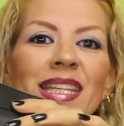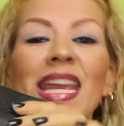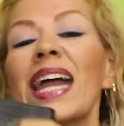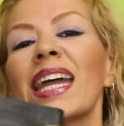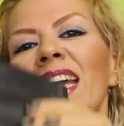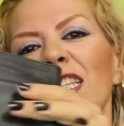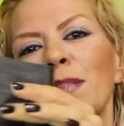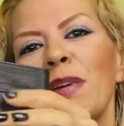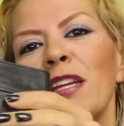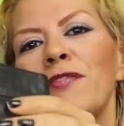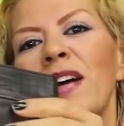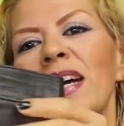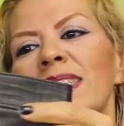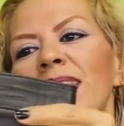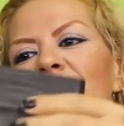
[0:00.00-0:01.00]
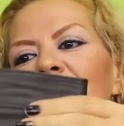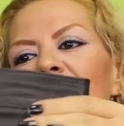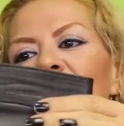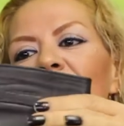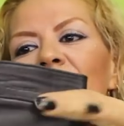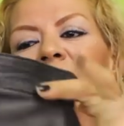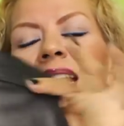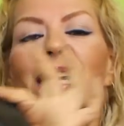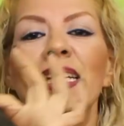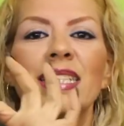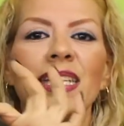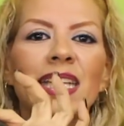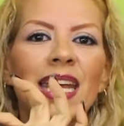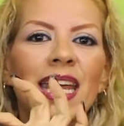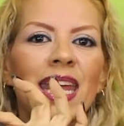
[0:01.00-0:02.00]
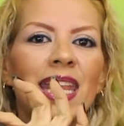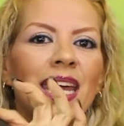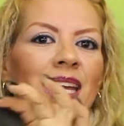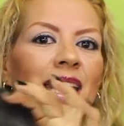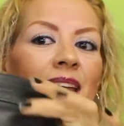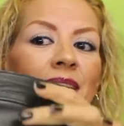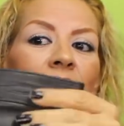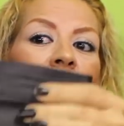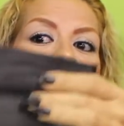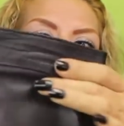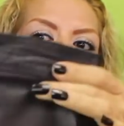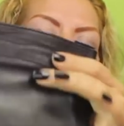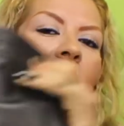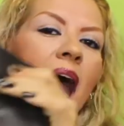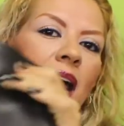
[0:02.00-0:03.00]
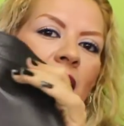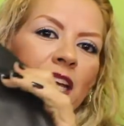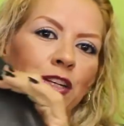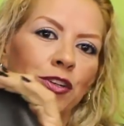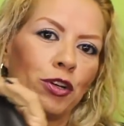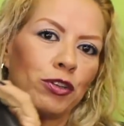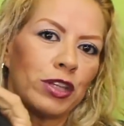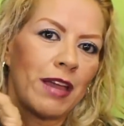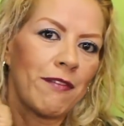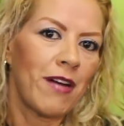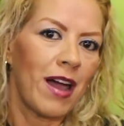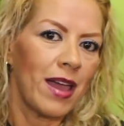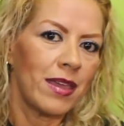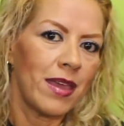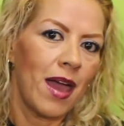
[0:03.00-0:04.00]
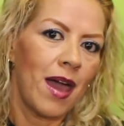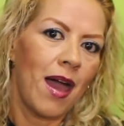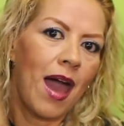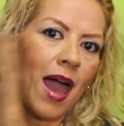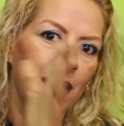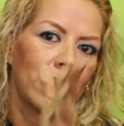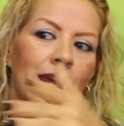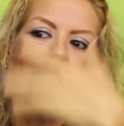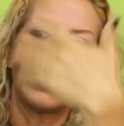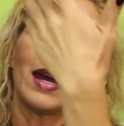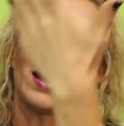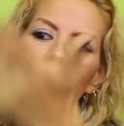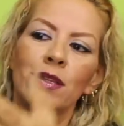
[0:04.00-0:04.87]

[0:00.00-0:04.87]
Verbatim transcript: ya que es más fácil arreglarla si te queda grande a que no te vaya a quedar.